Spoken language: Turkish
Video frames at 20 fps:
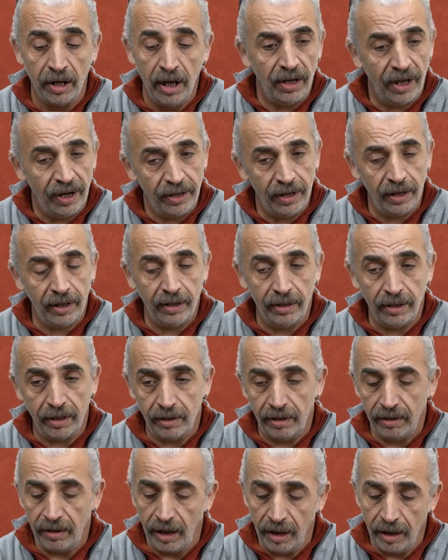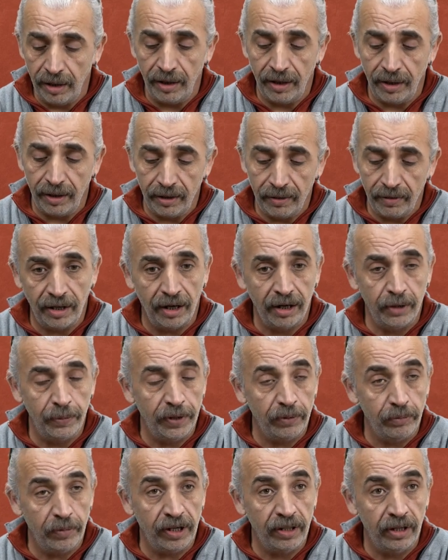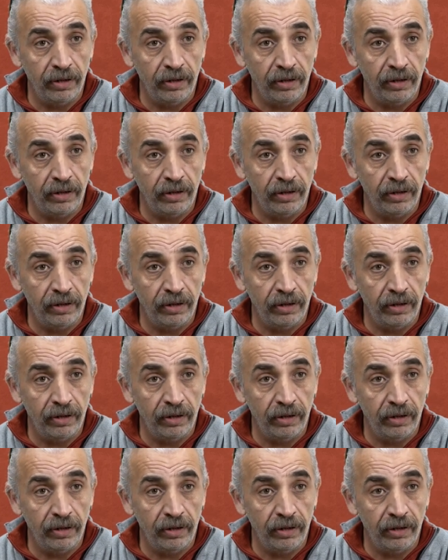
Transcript: her ne kadar hala tahrip etmeye